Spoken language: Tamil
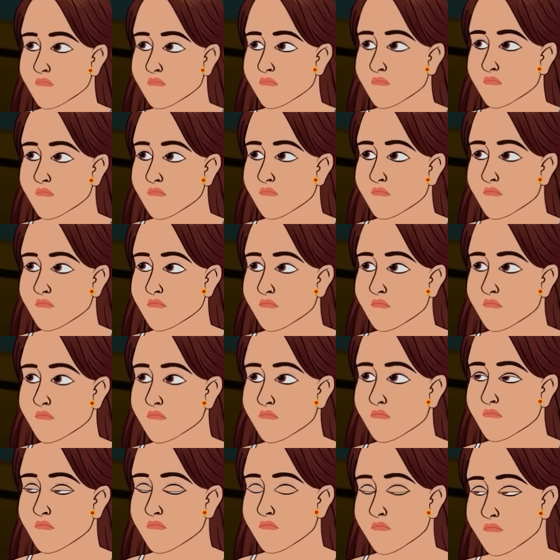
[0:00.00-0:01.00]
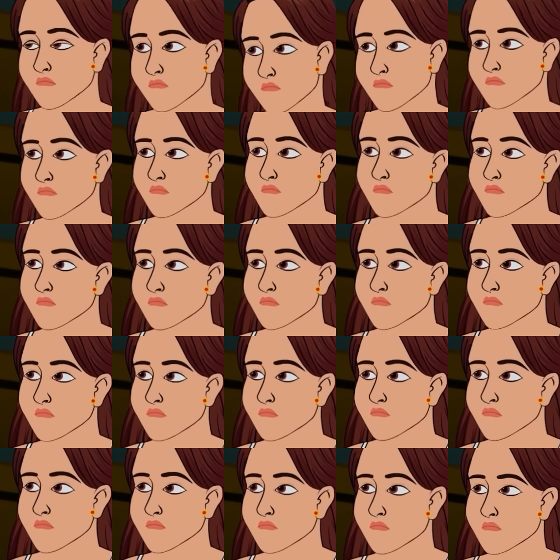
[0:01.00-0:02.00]
பூஜா ரொம்ப கவனமாக கேட்டுட்டு இருந்தா
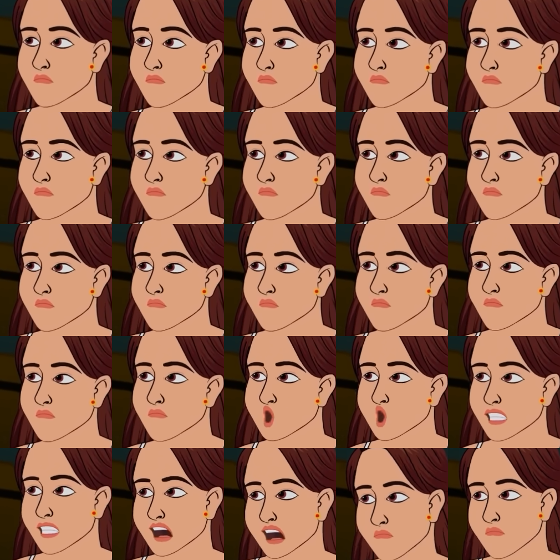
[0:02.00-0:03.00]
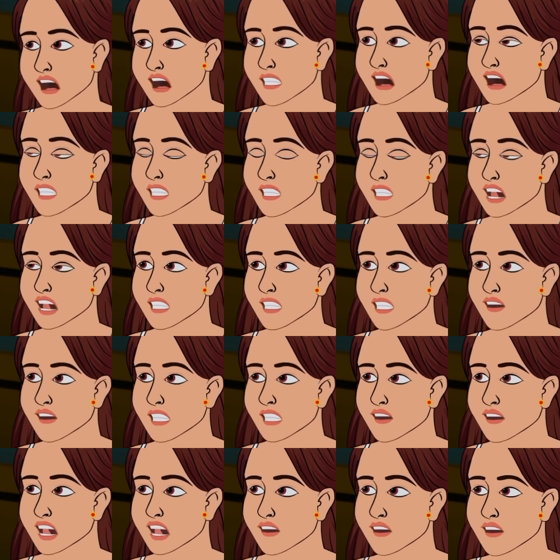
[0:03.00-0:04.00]
இவ்வளவுலாம் நடந்திருக்கு
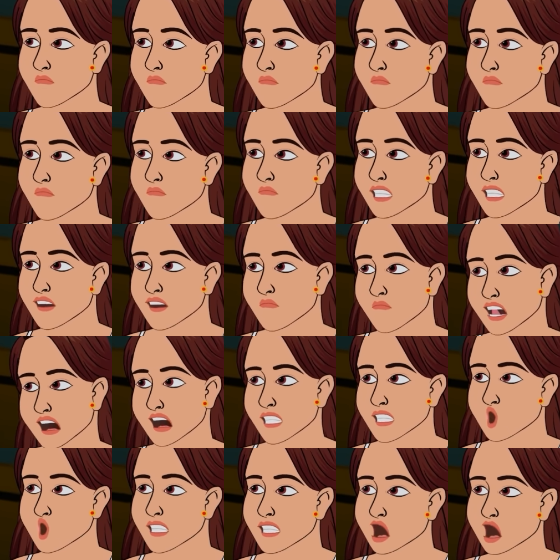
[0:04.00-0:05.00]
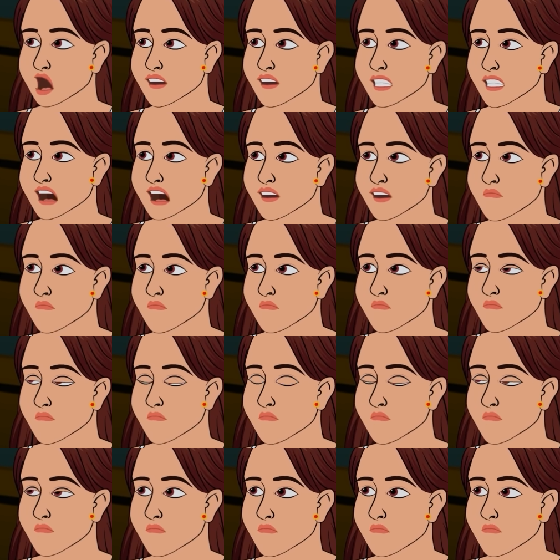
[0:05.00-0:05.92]
இதை பற்றிலாம் எனக்கு எதுவும் தெரியாது